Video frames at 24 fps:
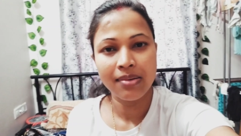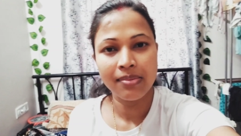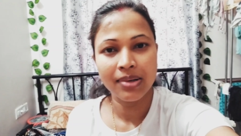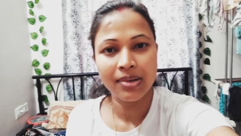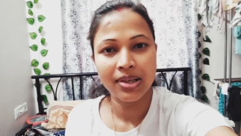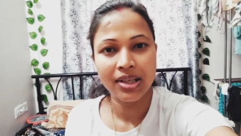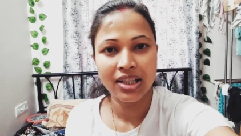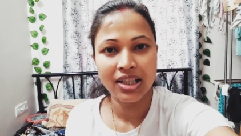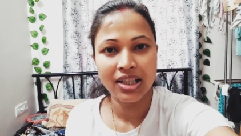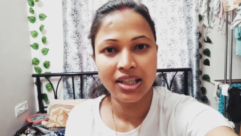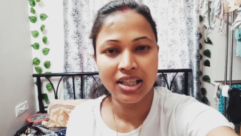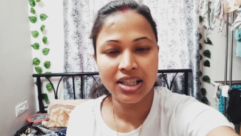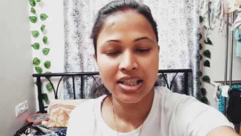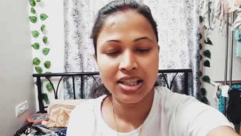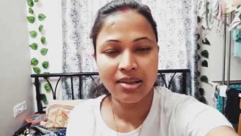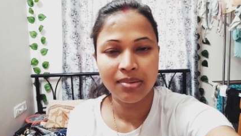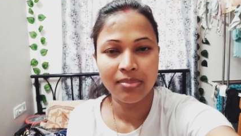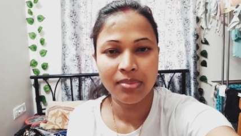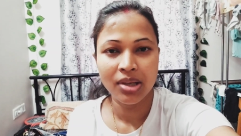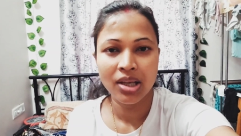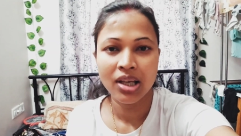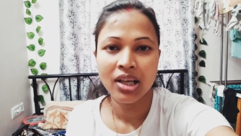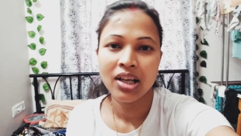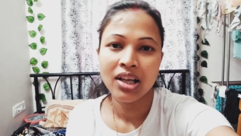আমাকে নিয়ে
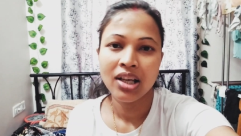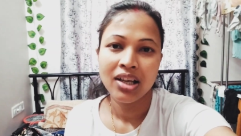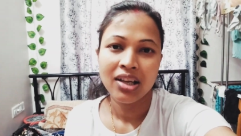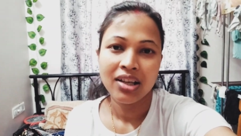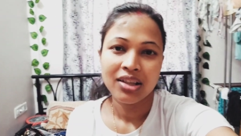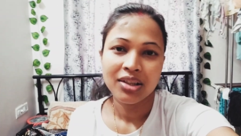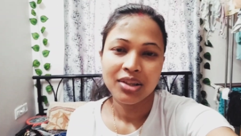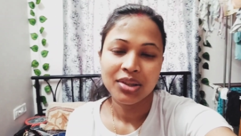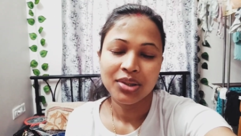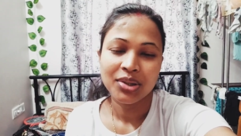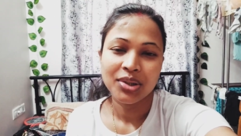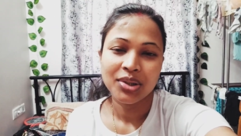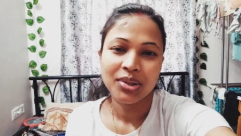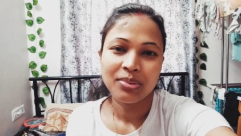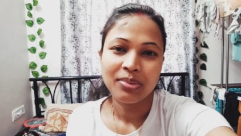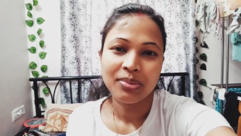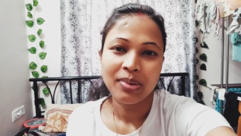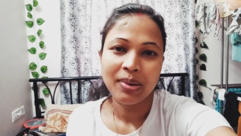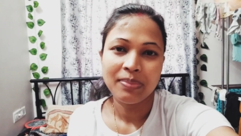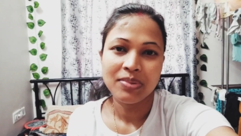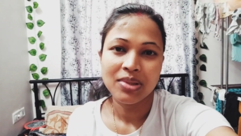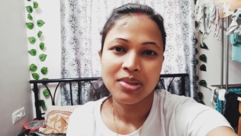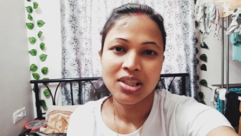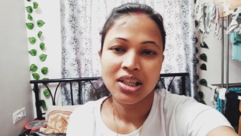যাবে তো
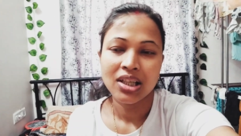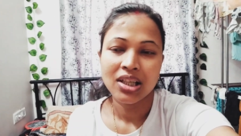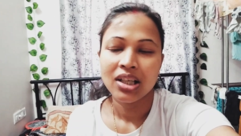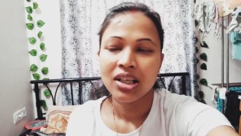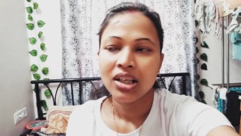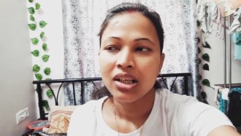ভাবছি